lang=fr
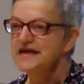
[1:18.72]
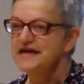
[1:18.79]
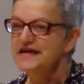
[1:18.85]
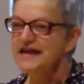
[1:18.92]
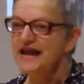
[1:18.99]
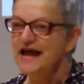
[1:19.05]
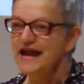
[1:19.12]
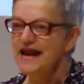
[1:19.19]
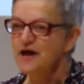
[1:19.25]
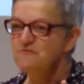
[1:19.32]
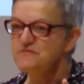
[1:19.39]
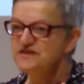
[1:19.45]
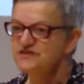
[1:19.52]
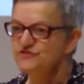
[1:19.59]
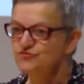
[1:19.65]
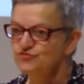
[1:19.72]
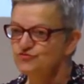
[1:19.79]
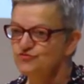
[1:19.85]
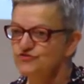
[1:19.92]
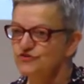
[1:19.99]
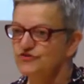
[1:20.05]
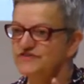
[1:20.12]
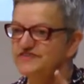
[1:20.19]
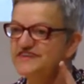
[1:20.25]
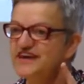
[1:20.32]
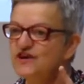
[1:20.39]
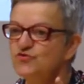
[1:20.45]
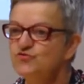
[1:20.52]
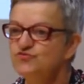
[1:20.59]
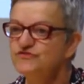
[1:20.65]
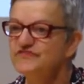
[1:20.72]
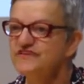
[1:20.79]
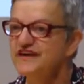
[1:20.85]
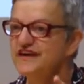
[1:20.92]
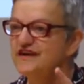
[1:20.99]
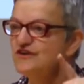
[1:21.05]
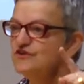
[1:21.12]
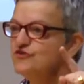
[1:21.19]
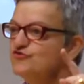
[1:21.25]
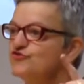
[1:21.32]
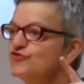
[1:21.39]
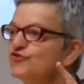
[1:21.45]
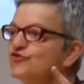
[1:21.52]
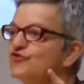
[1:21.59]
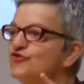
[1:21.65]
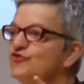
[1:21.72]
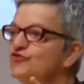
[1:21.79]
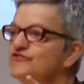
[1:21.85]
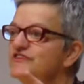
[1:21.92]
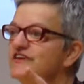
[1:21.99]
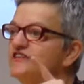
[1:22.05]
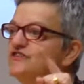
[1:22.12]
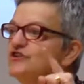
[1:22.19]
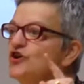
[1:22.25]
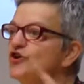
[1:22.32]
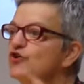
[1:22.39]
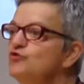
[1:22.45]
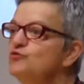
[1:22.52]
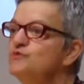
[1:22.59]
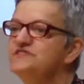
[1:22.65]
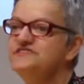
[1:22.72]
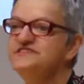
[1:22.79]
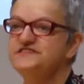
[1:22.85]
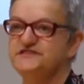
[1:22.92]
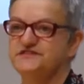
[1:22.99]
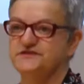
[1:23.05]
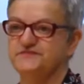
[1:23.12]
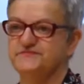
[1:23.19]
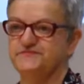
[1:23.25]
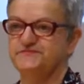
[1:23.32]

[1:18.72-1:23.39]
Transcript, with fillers: Il a l'habitude d'écouter ce que le Seigneur lui dit.